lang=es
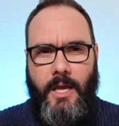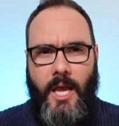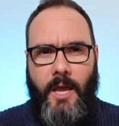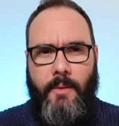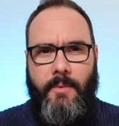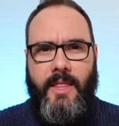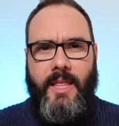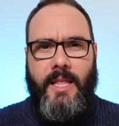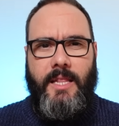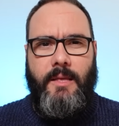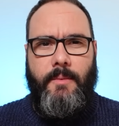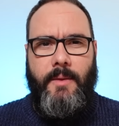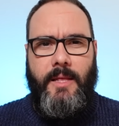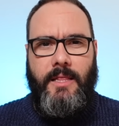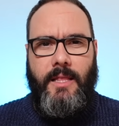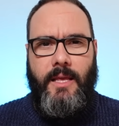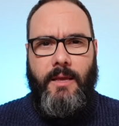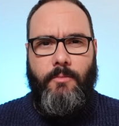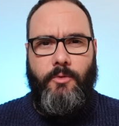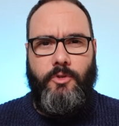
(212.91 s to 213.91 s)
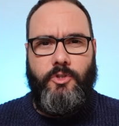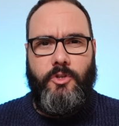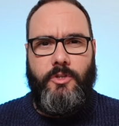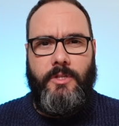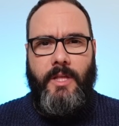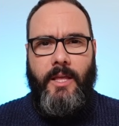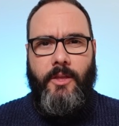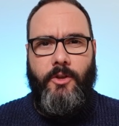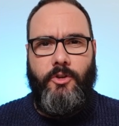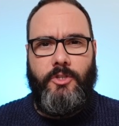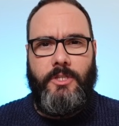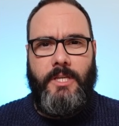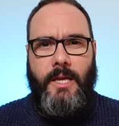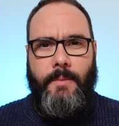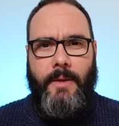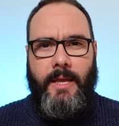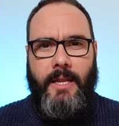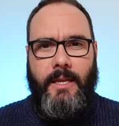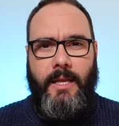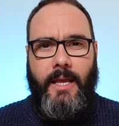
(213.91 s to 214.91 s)
Evidentemente muchos de ellos
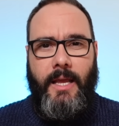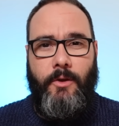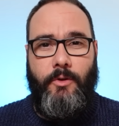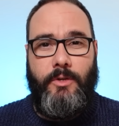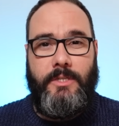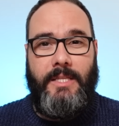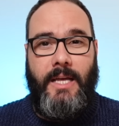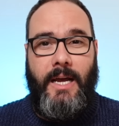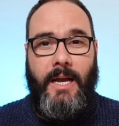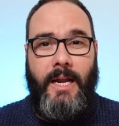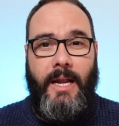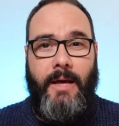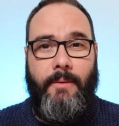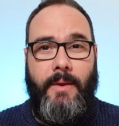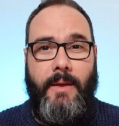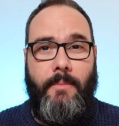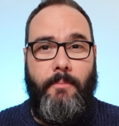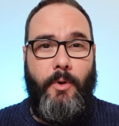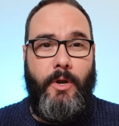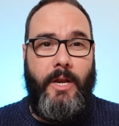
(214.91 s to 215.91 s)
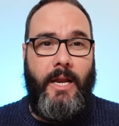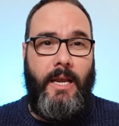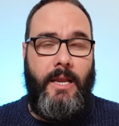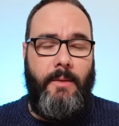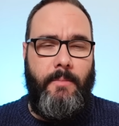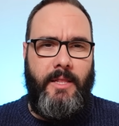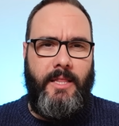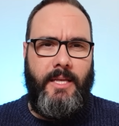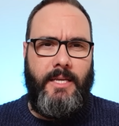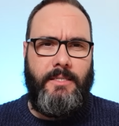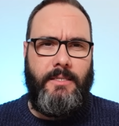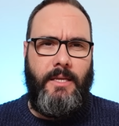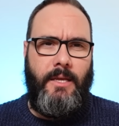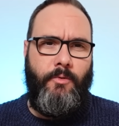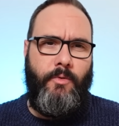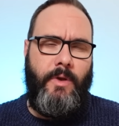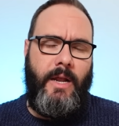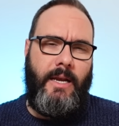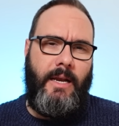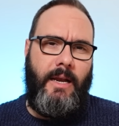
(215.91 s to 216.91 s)
saben que no es tan grave poner límites
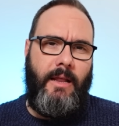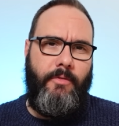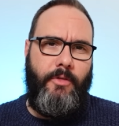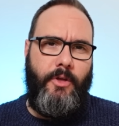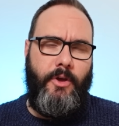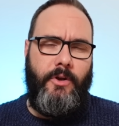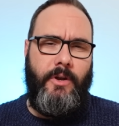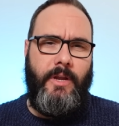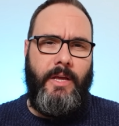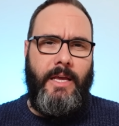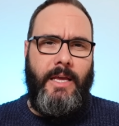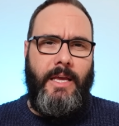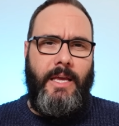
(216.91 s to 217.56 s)
en una relación